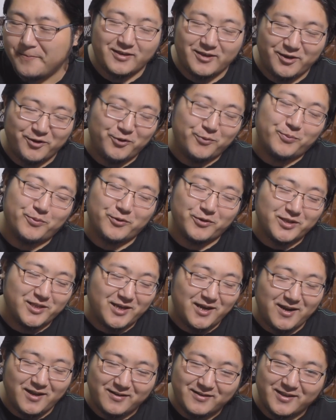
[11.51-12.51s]
又不过
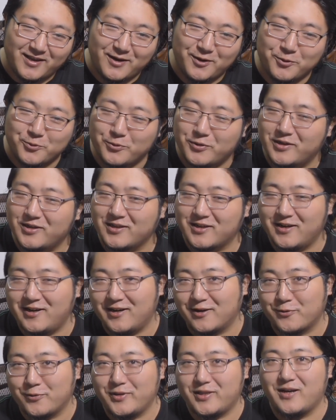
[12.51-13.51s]
前两天录了个
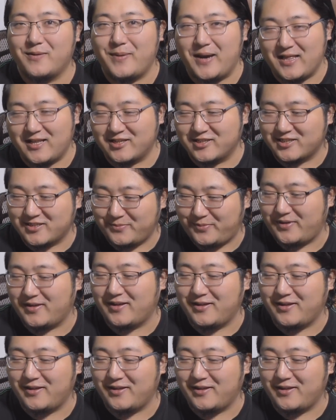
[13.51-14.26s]
昆特牌的视频，